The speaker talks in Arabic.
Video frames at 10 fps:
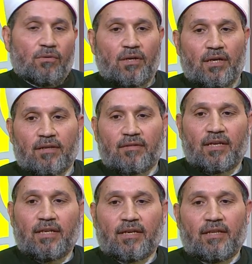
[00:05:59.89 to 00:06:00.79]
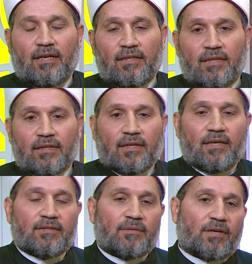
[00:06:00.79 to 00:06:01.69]
وذلك لأن
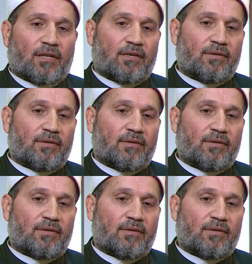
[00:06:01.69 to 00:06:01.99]
الله تبارك